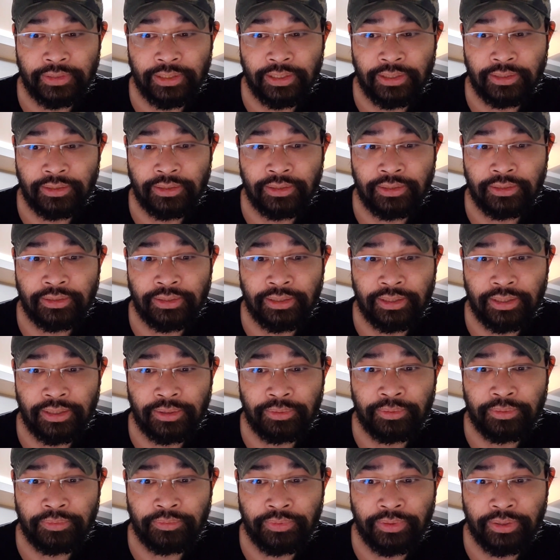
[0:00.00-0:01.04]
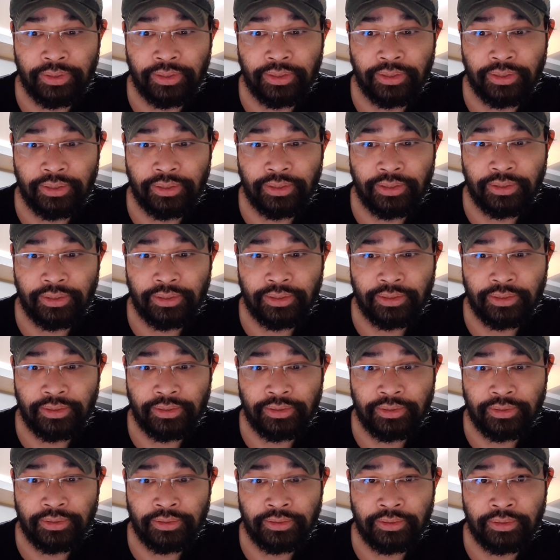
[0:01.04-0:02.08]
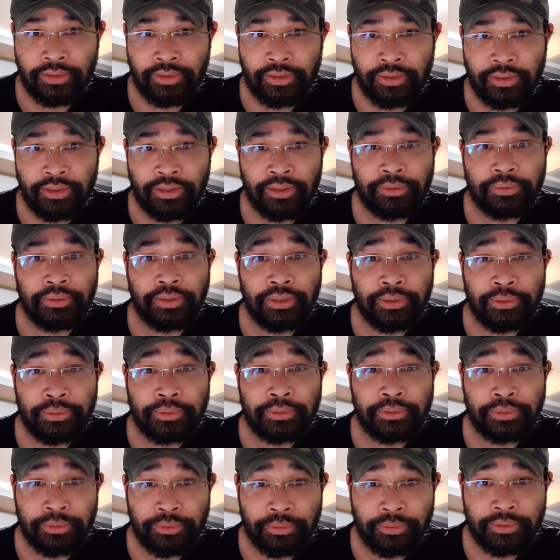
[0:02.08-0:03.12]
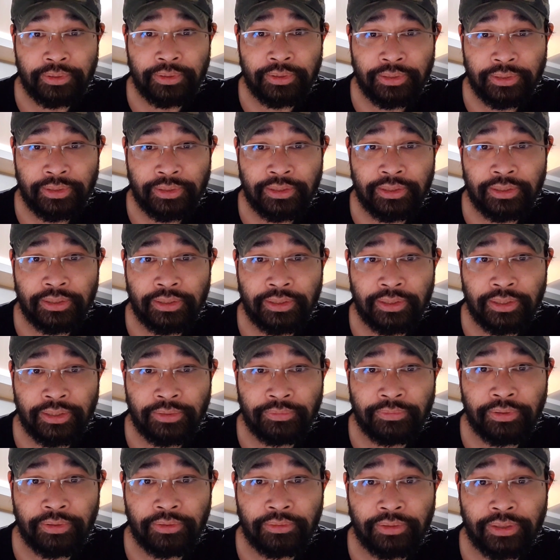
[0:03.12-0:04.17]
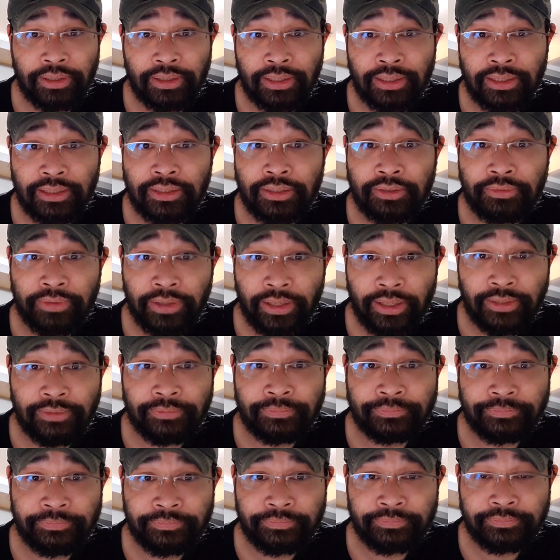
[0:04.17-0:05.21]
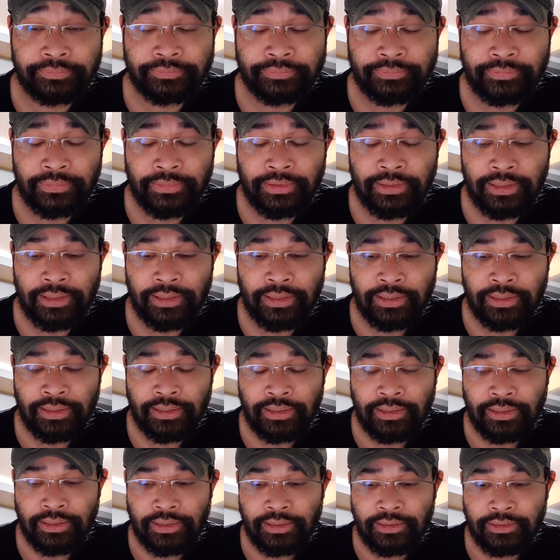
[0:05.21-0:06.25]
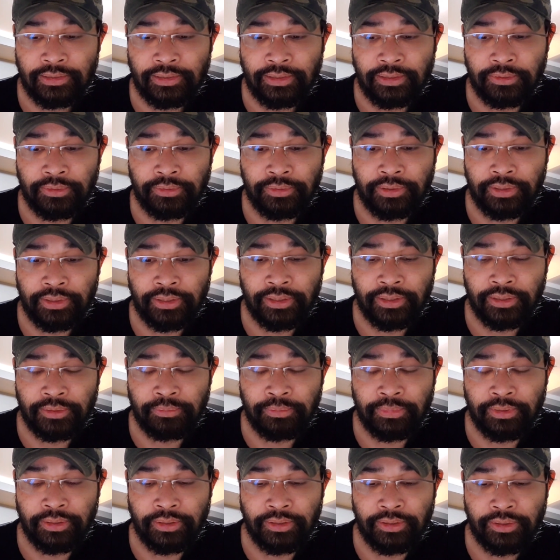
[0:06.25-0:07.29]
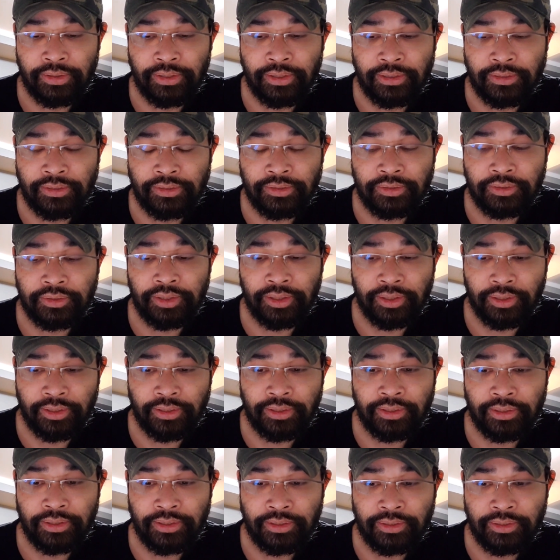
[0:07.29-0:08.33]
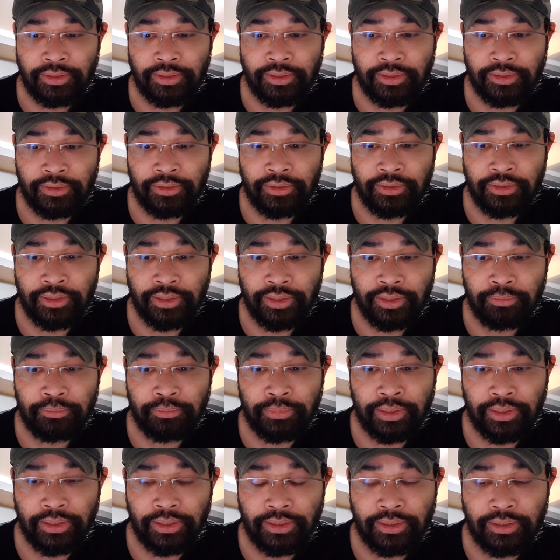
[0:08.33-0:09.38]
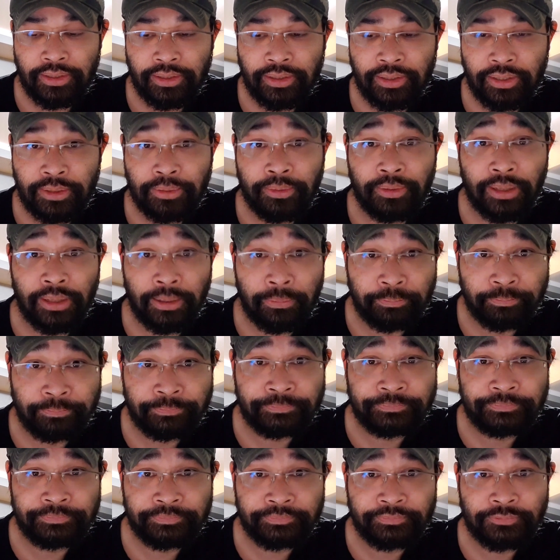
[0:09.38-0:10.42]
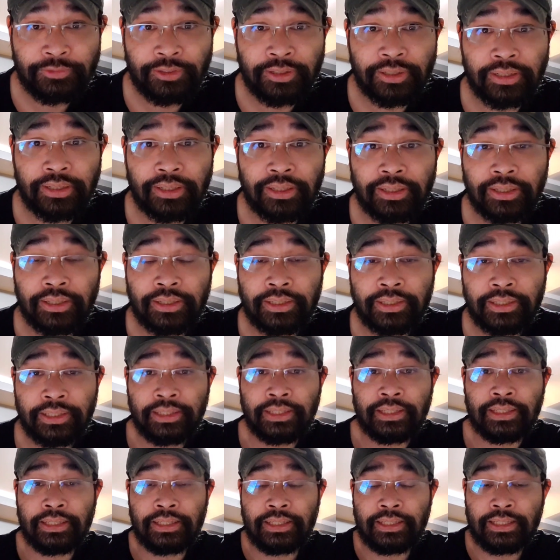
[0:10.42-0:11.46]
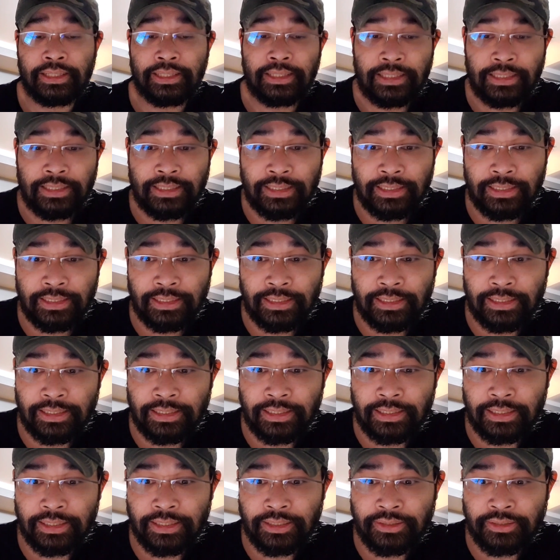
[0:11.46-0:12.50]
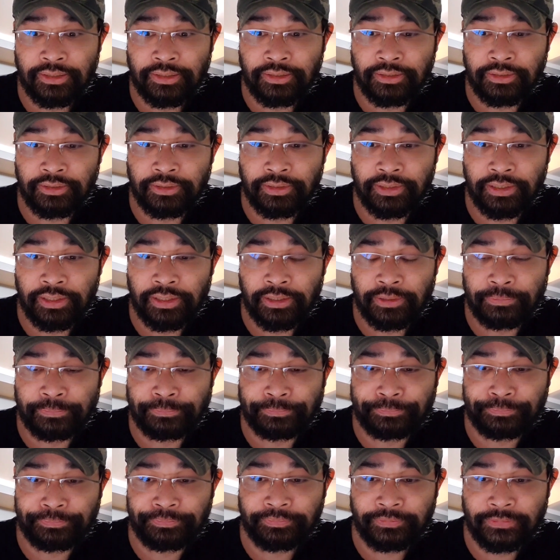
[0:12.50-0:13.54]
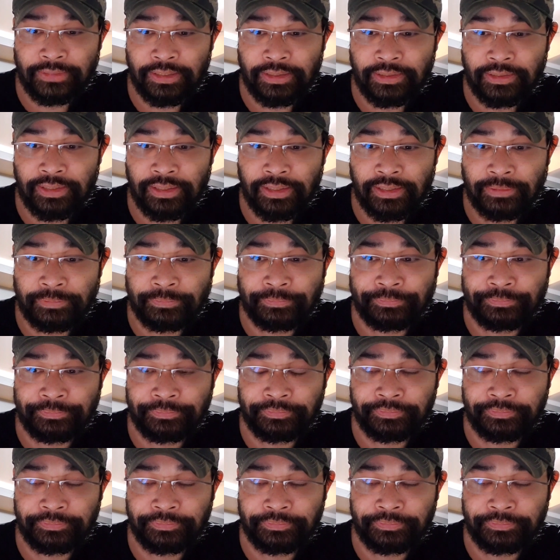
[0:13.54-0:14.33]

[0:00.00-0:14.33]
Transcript: để tất cả quý vị có thể hiểu ý của tôi thì hy vọng rằng là như vậy thì đôi khi mình nói ra sự thật á, thì nó dễ bị uh, hiểu lầm hoặc là à, cái sự uh, ta, ta,